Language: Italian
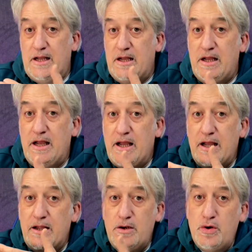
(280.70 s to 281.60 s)

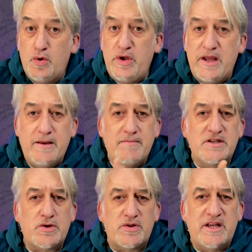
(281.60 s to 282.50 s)
eh, lui, mi
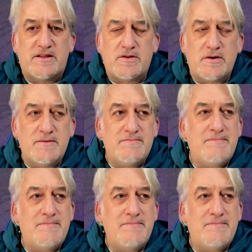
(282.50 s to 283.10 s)
sono detto,